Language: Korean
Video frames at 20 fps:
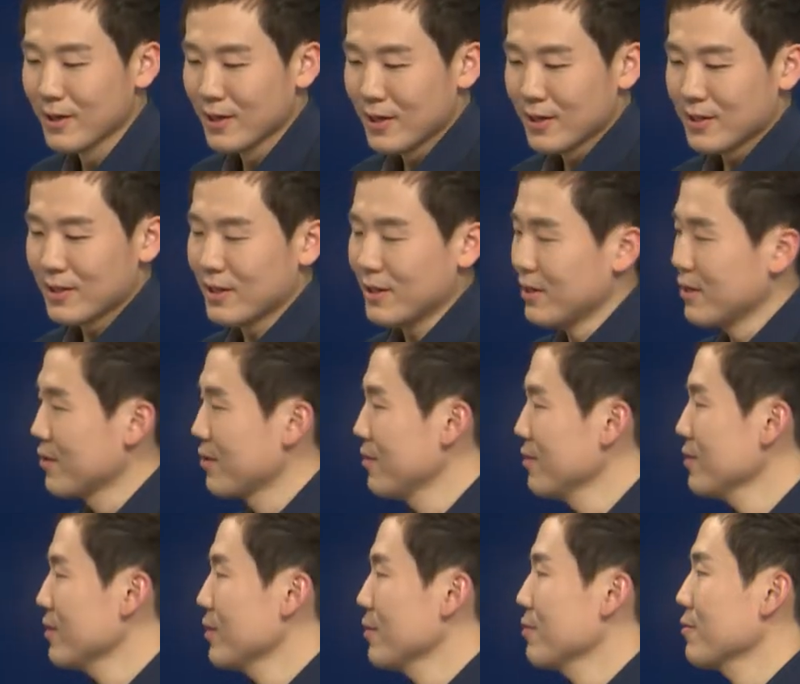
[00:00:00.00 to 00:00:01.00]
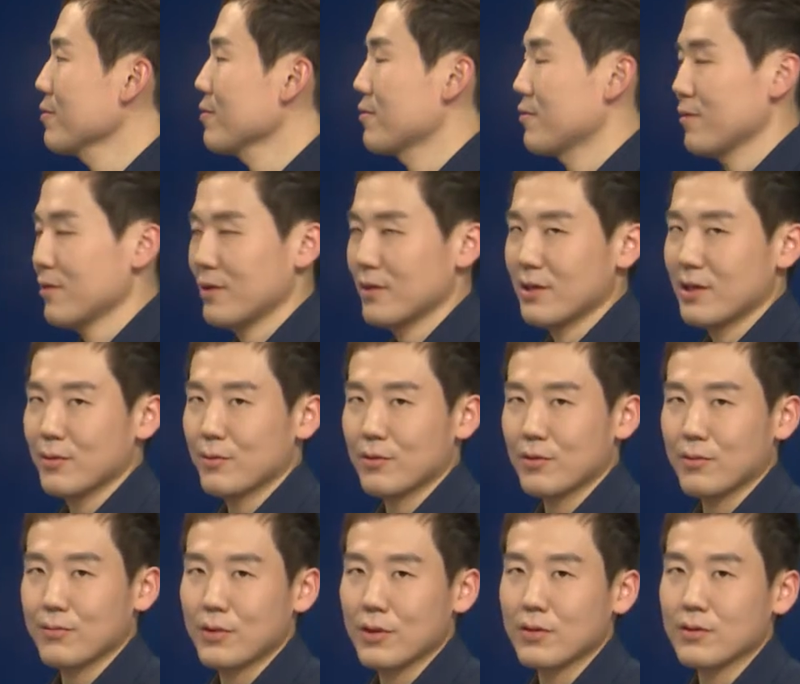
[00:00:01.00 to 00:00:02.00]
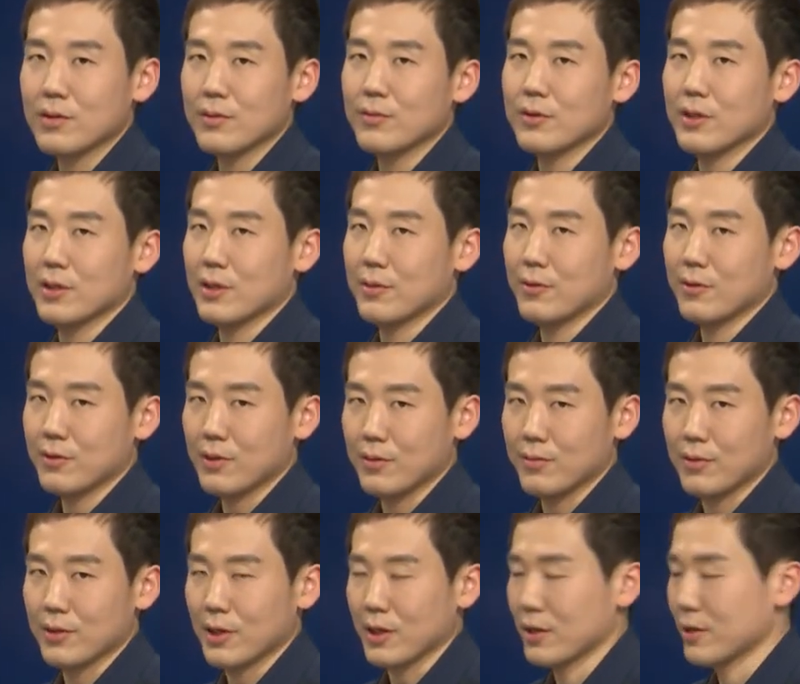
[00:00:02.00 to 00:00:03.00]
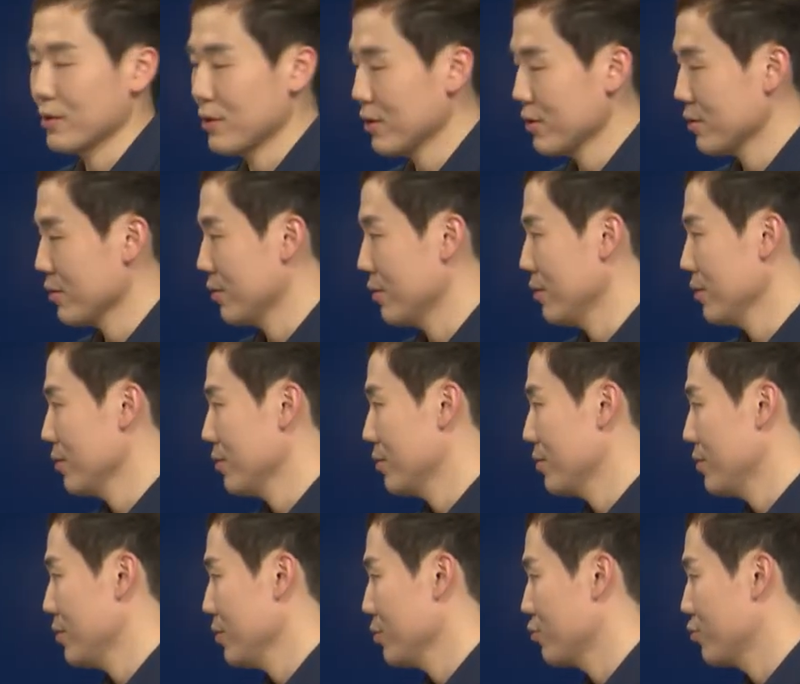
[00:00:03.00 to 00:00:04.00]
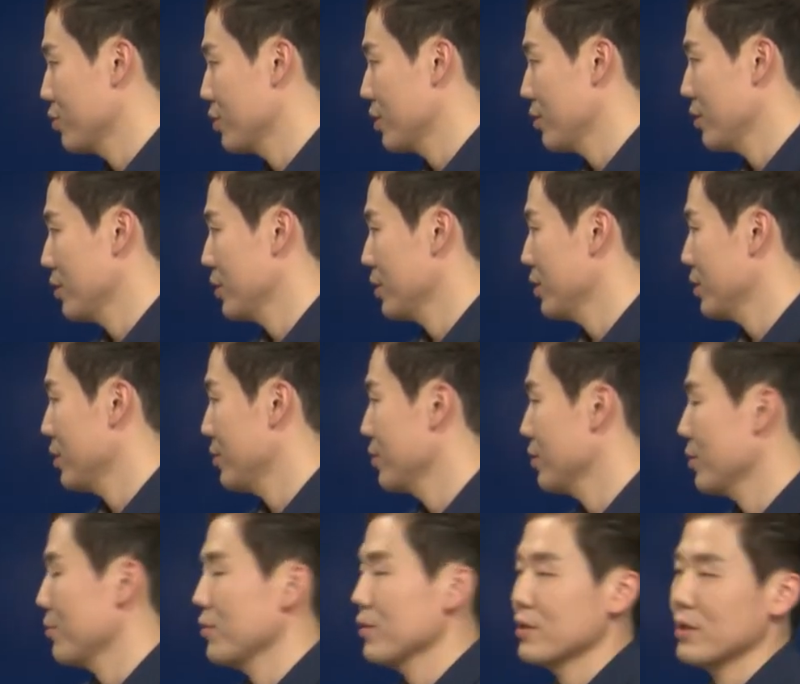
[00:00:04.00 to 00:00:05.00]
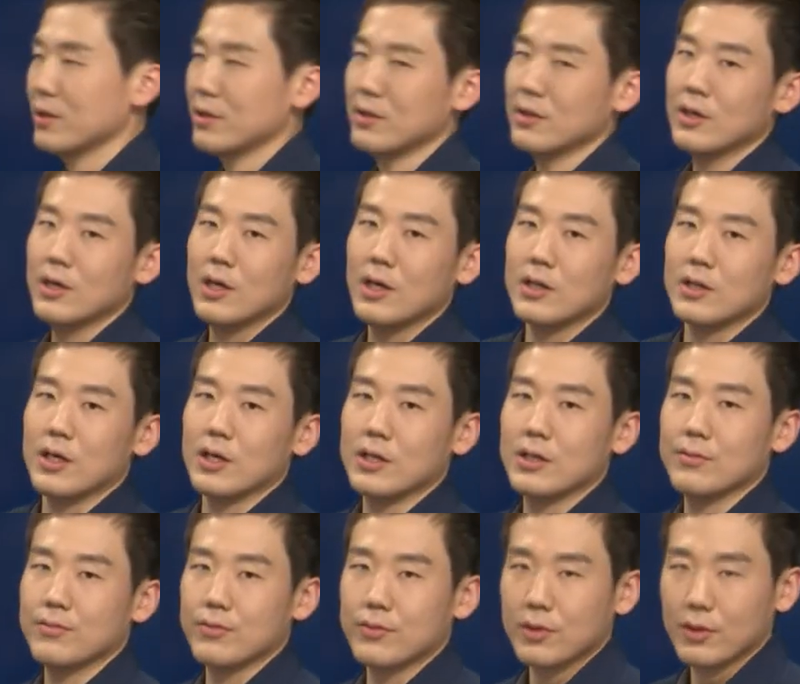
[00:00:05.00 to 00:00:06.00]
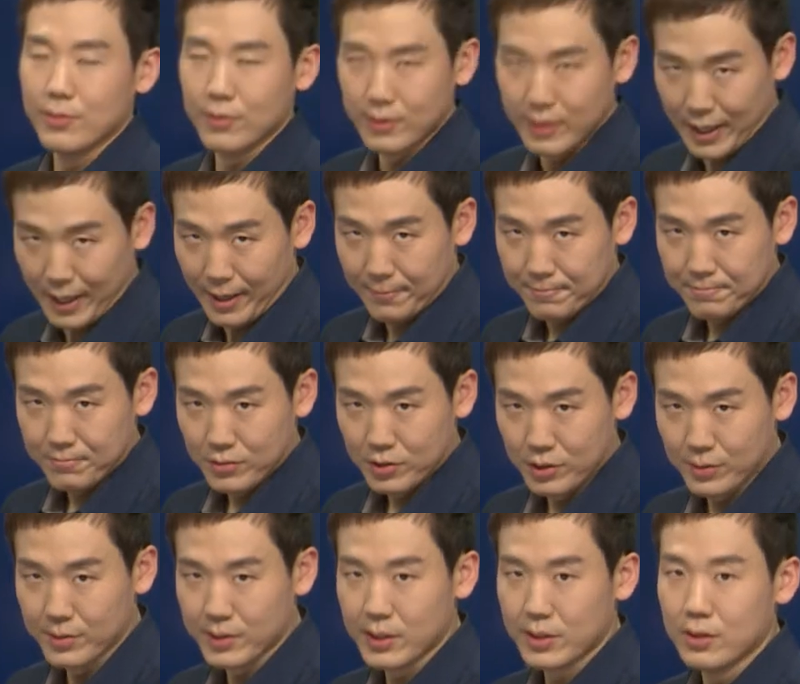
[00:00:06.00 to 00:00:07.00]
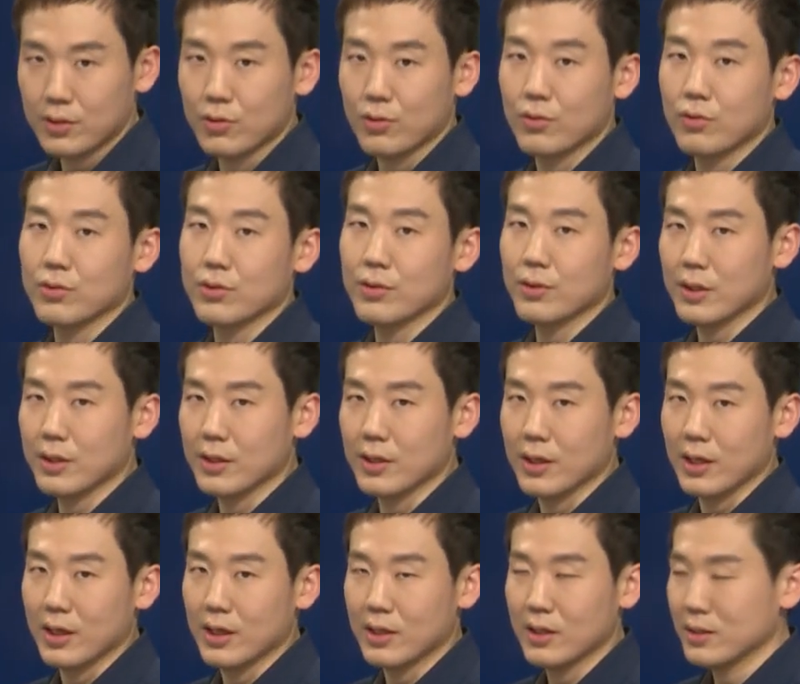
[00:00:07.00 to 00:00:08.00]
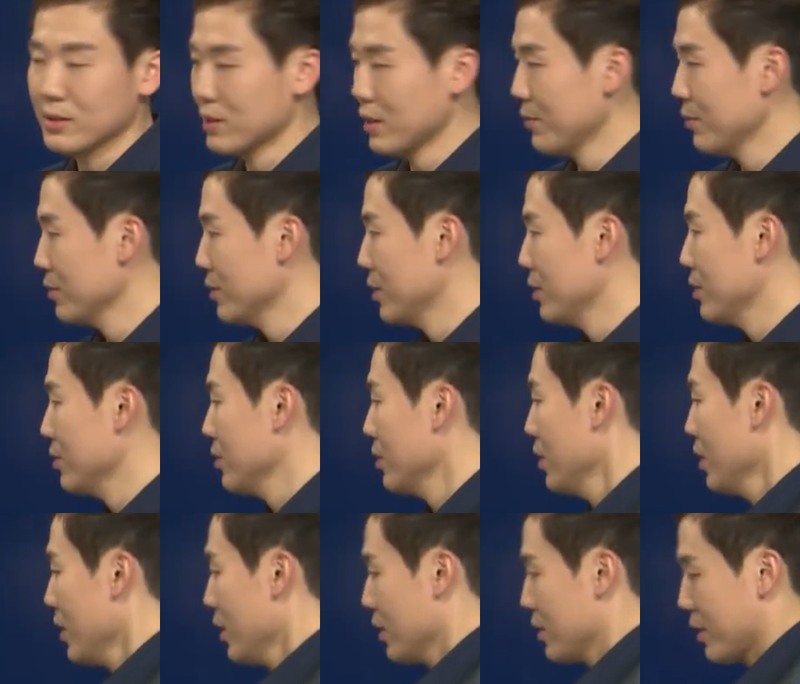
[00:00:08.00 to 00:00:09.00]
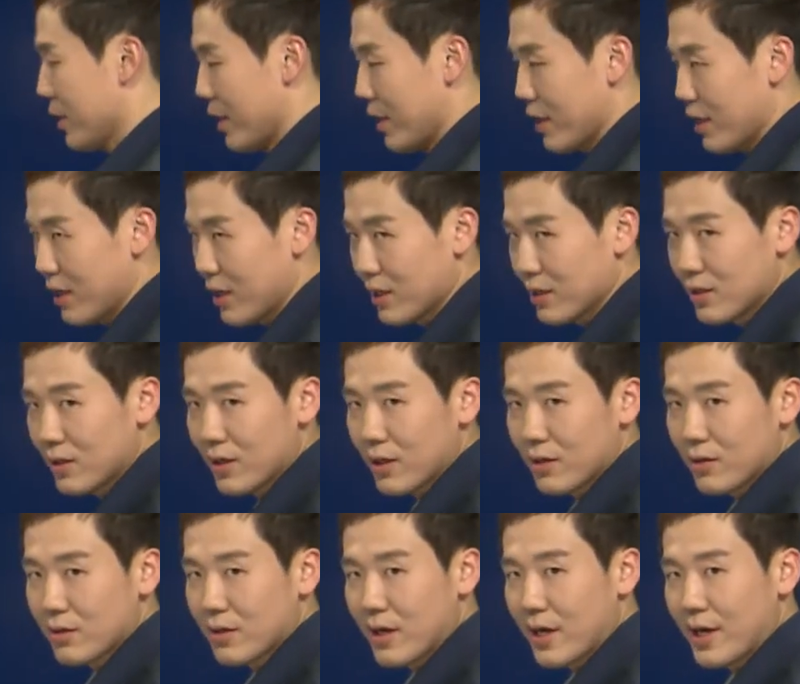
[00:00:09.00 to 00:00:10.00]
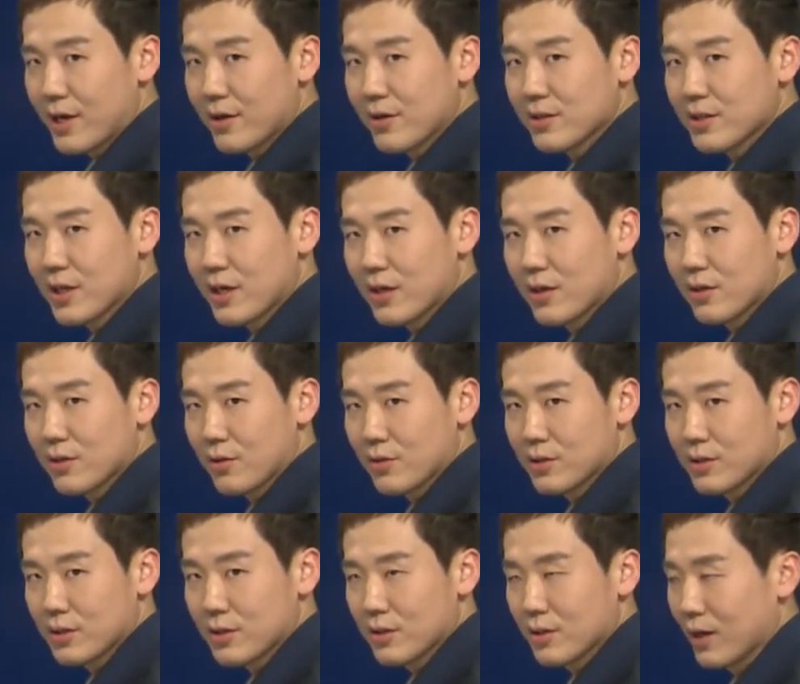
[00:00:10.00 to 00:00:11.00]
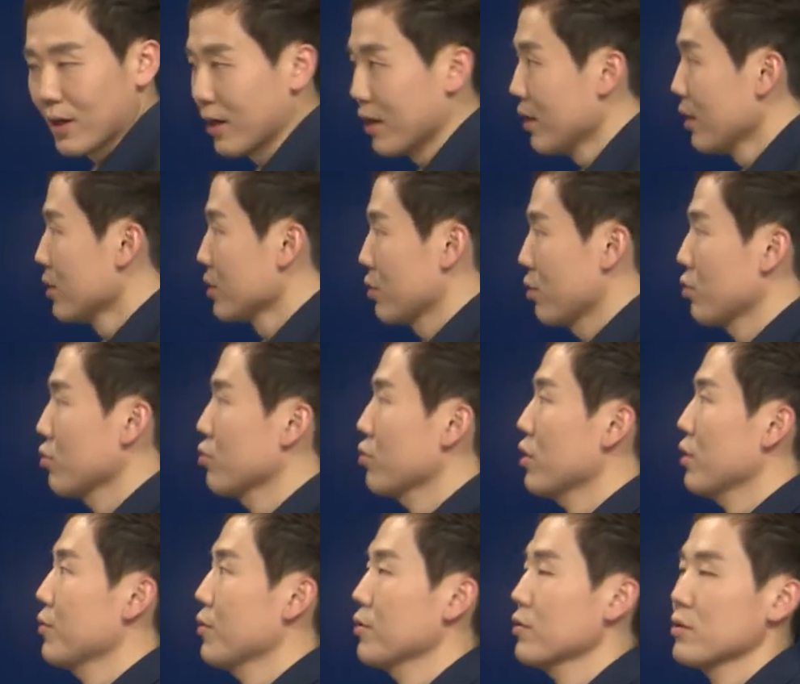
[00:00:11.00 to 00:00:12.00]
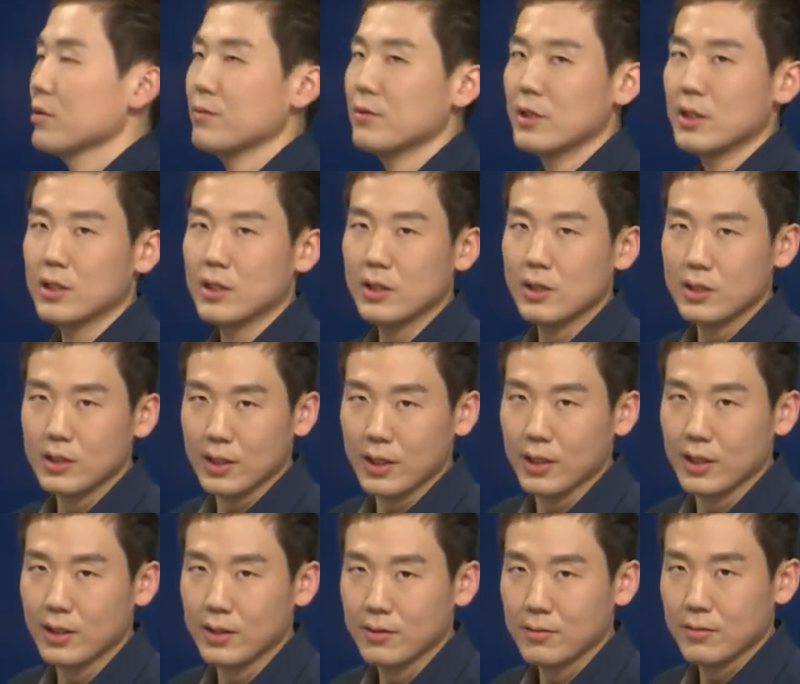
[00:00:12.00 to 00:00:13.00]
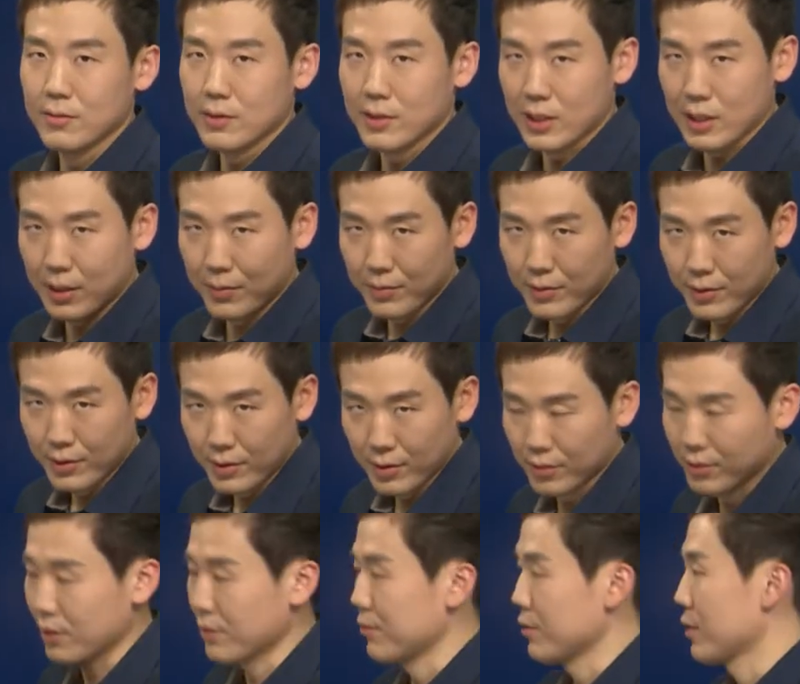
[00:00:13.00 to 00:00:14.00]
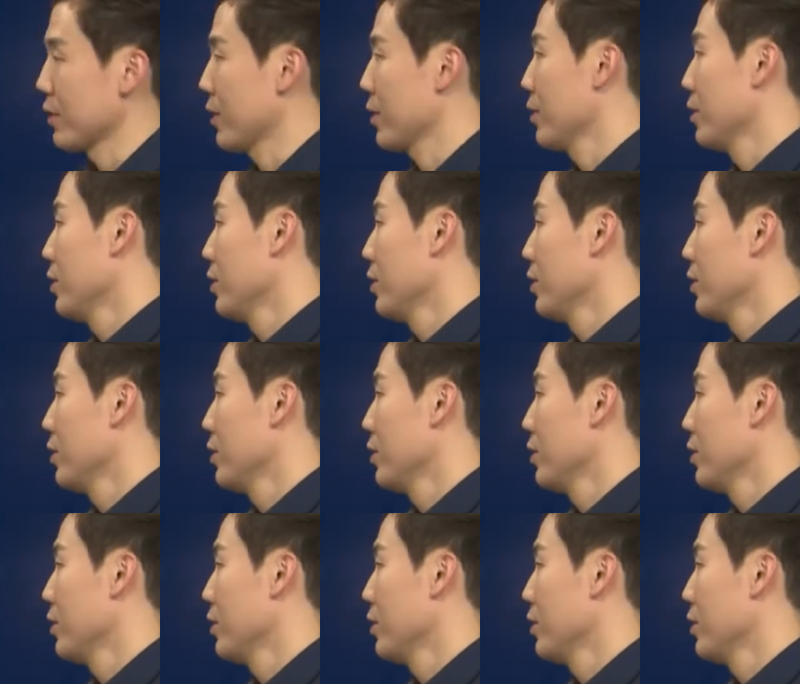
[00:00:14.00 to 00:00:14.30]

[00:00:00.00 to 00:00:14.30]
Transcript: 자, 이런 식으로 들어가는 게 보통 평소문 대답 형태입니다. 그래서 이거를 구체화시키자면 첫 번째는 다시 물어본다. 두 번째는 동조한다. 세 번째는 제안을 하거나 해결책을 던진다. 정도가 평소문의 실제 대답 형태입니다.